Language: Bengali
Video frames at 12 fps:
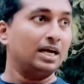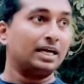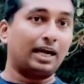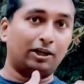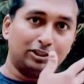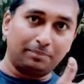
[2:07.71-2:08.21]

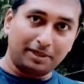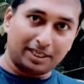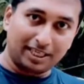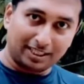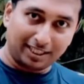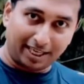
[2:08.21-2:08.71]
কারোর সামনে
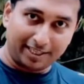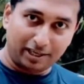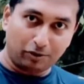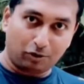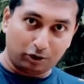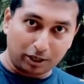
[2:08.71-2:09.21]
গিয়ে দাঁড়িয়ে
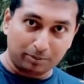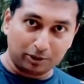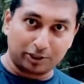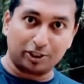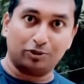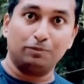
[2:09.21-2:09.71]
কথা
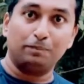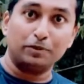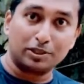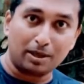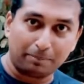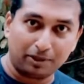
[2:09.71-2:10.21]
বলছেন
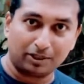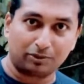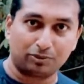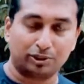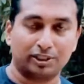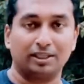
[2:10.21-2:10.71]
উপস্থাপনা
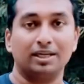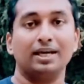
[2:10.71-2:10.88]
করছেন